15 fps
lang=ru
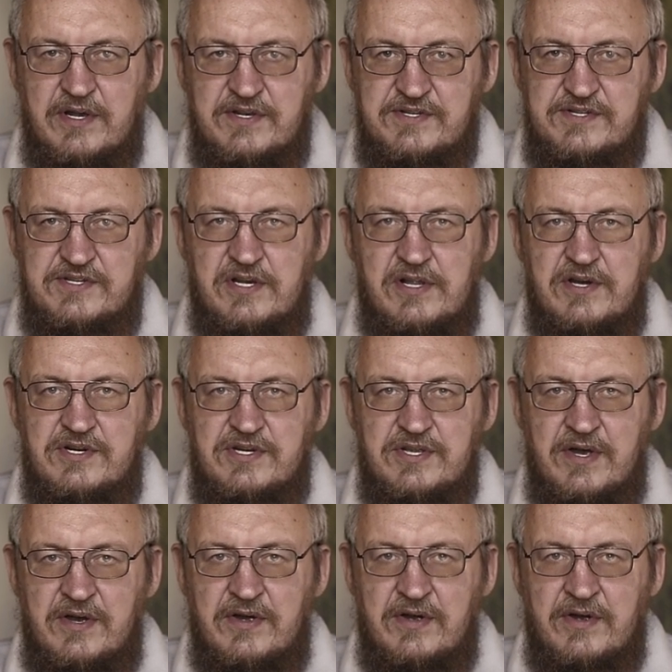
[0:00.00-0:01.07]

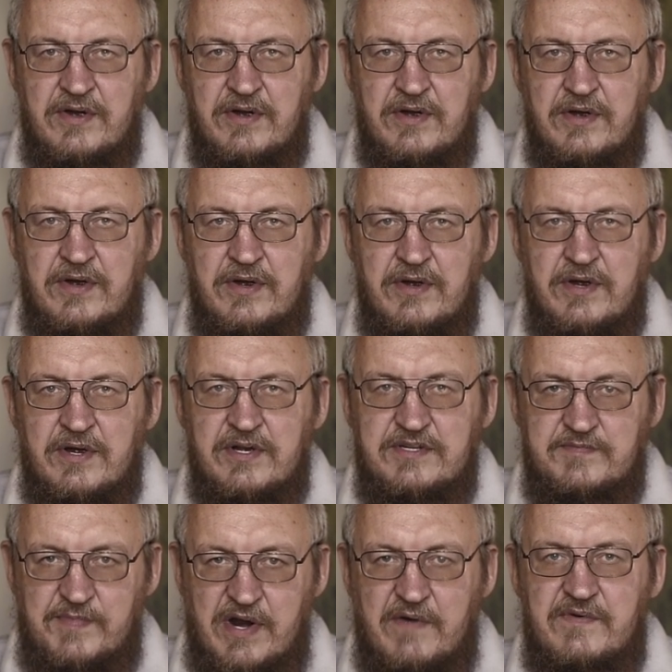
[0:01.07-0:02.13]
ссылочно
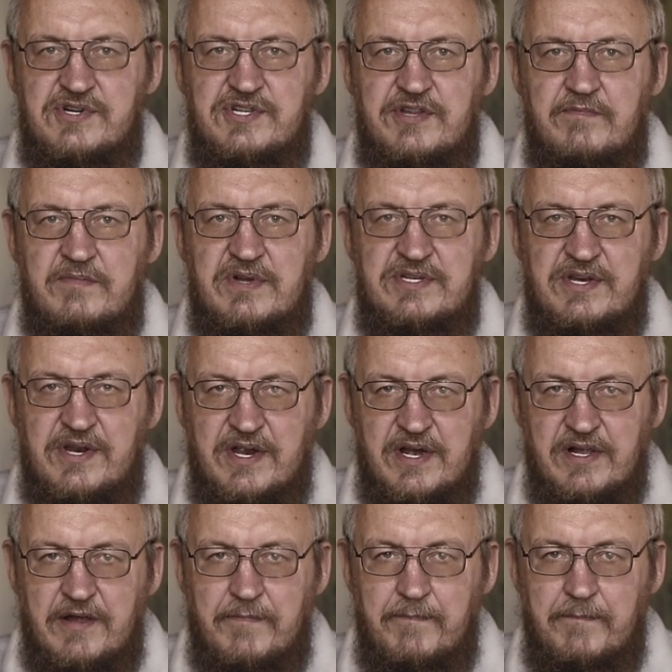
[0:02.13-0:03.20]
справочным
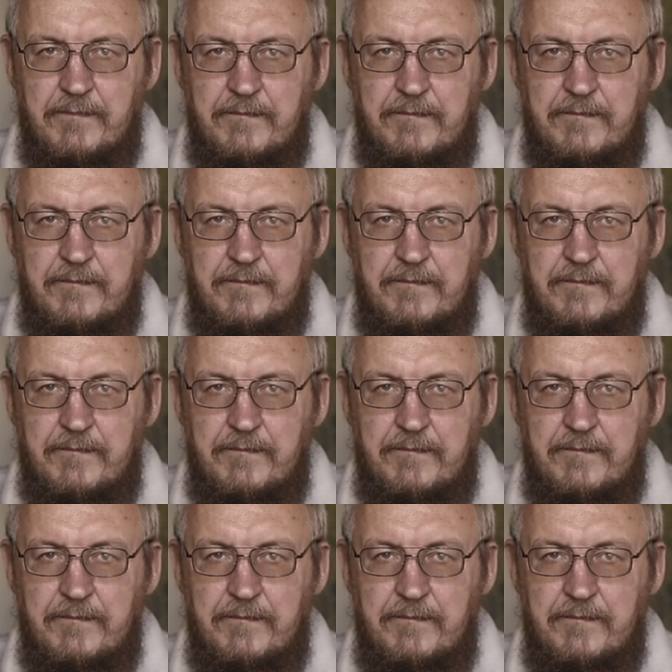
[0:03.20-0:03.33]
материалом.